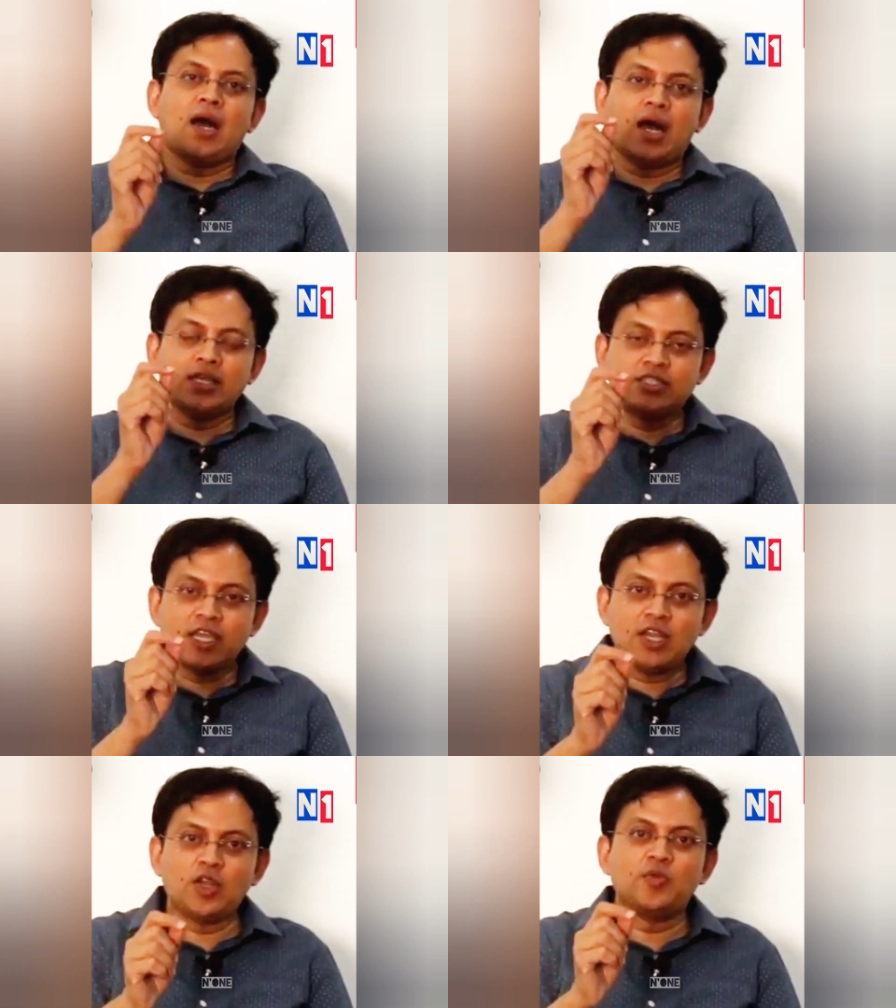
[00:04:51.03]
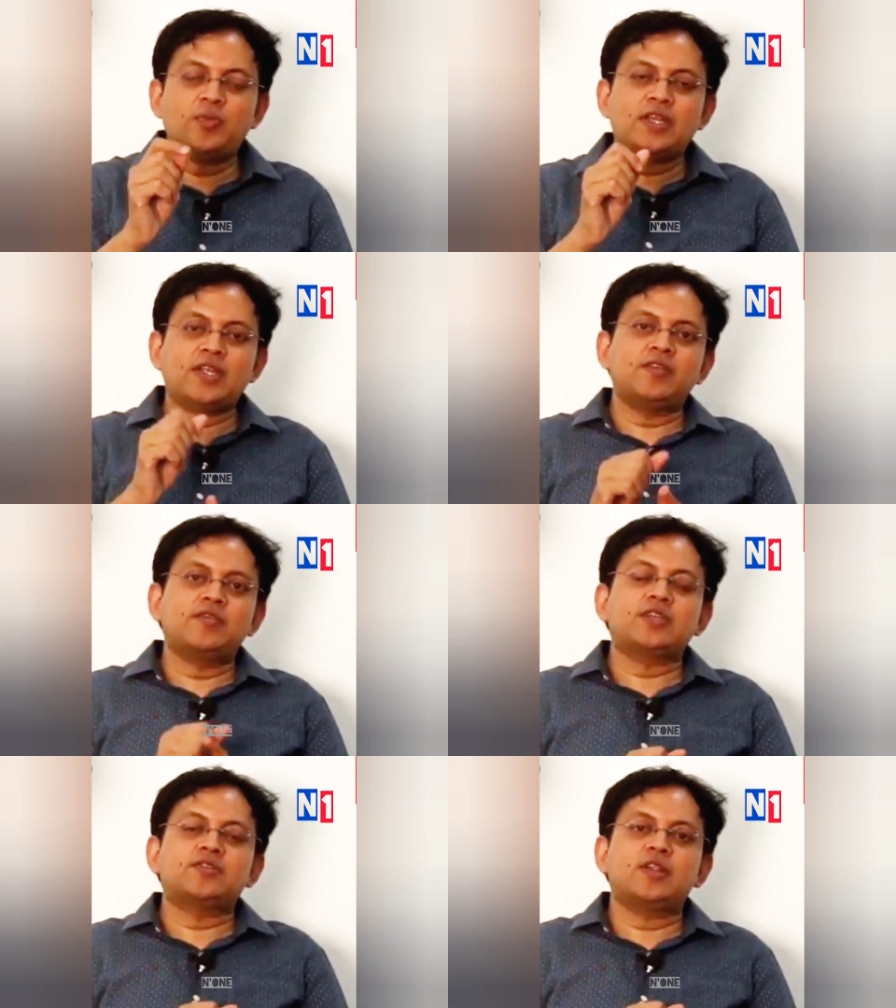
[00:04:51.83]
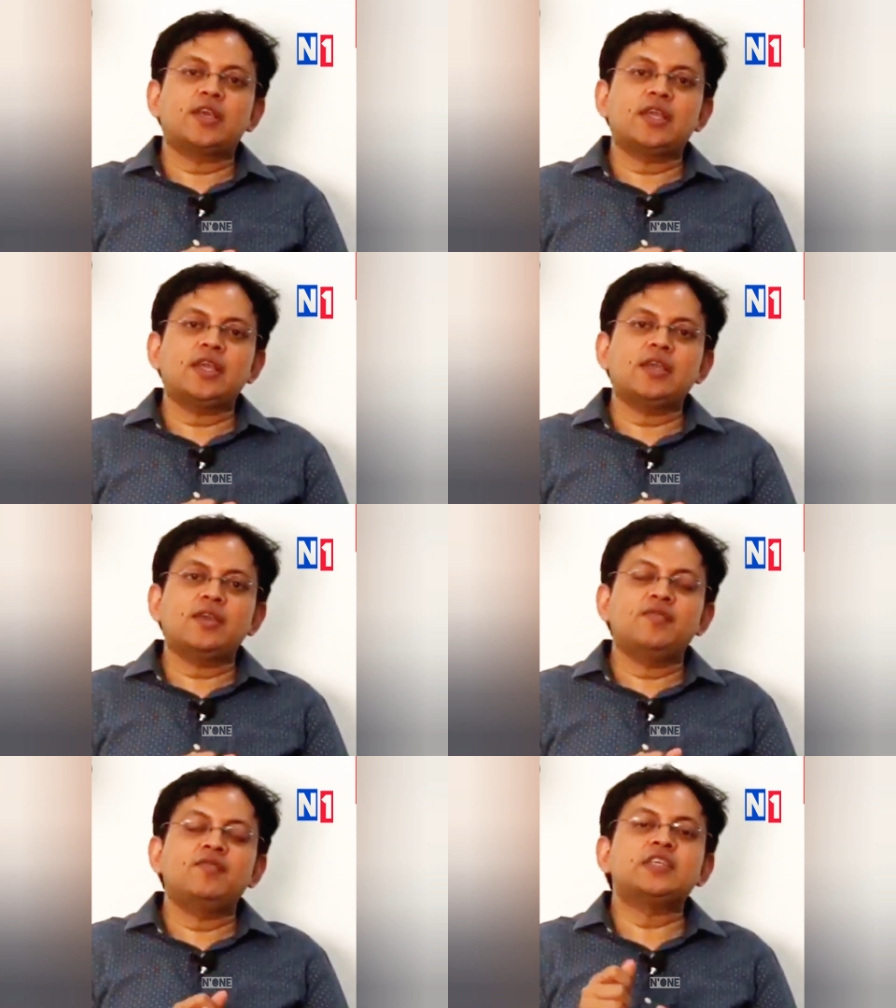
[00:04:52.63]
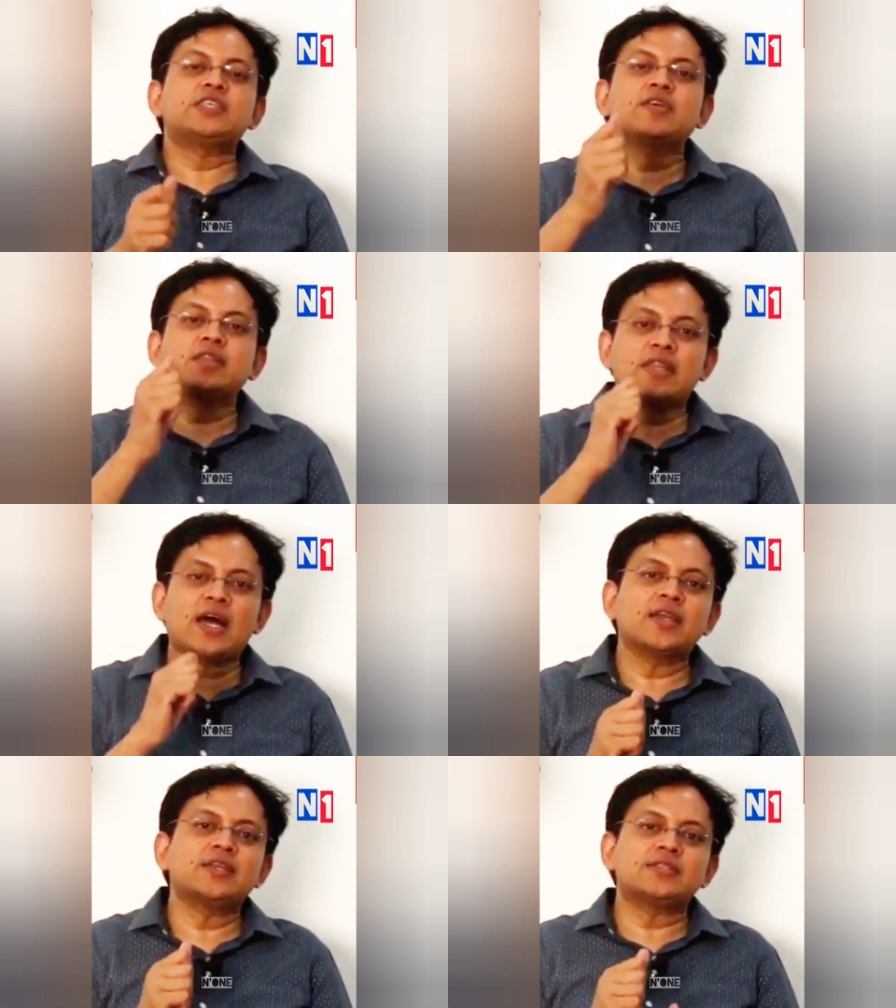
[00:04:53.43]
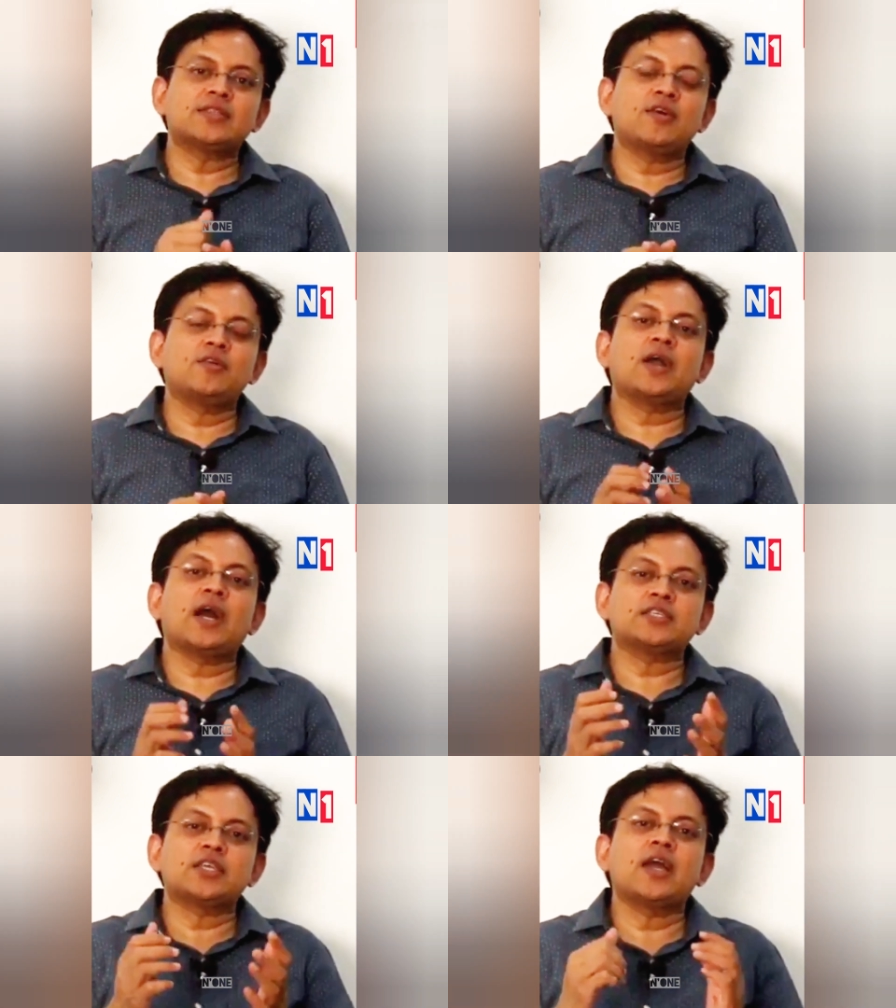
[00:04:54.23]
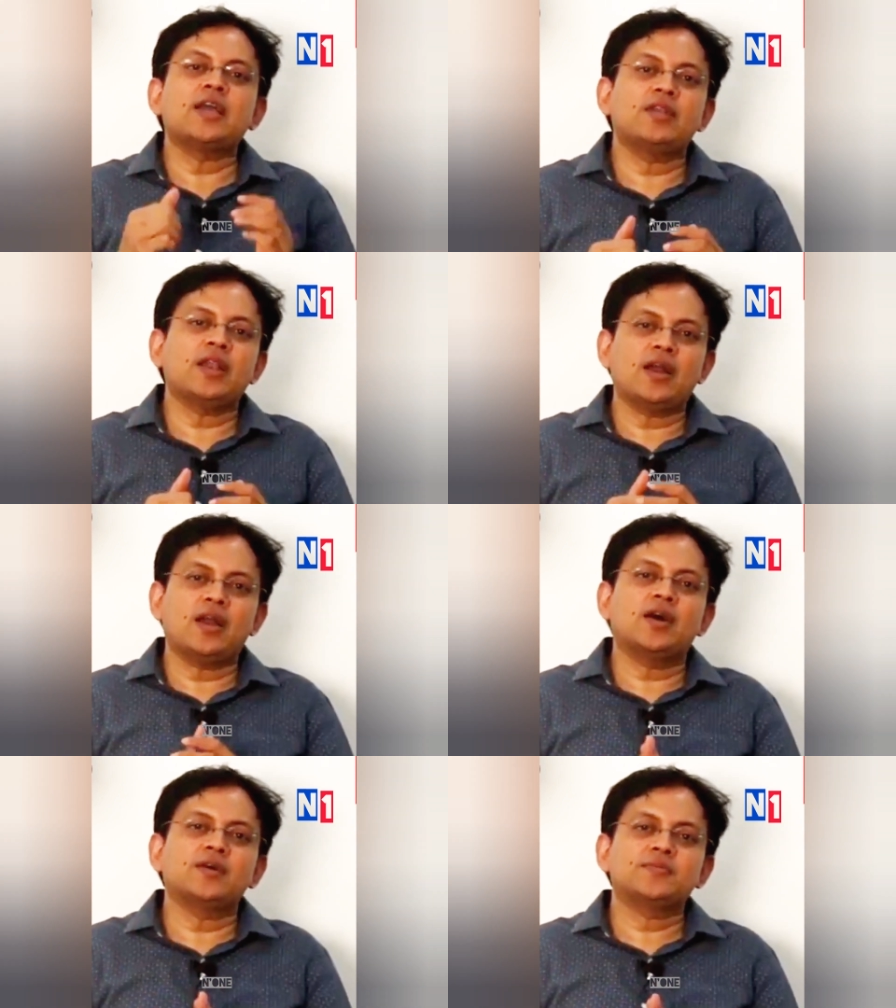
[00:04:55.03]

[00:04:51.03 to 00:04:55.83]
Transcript: ఆ జైల్లో పెట్టిన వ్యక్తులకి విషం తాగిస్తారు కషాయం లాగా